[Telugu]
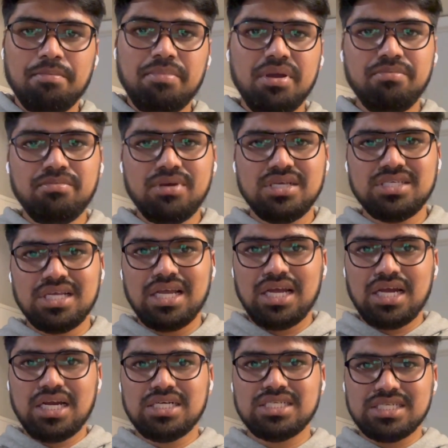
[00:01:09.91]
బిమ్ ఈజ్ అ
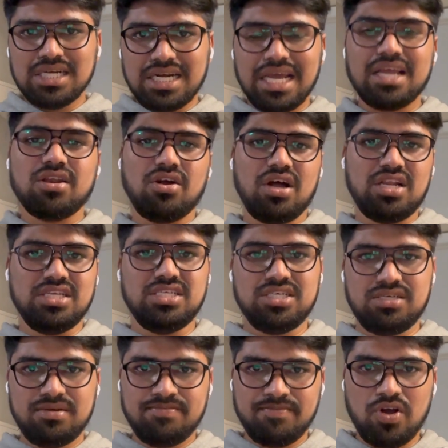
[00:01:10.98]
ఇట్స్ అ టెక్నాలజీ
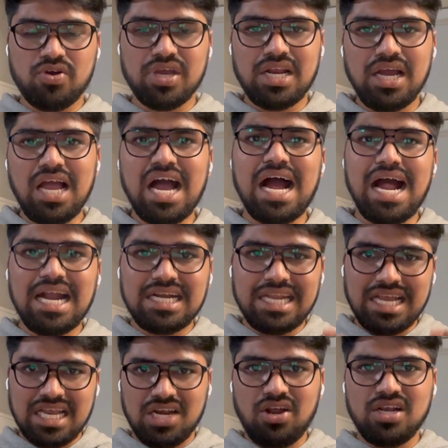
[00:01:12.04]
ఓకేనా ఆ
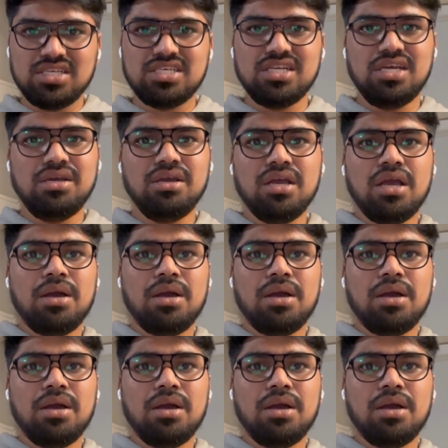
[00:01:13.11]
టెక్నాలజీని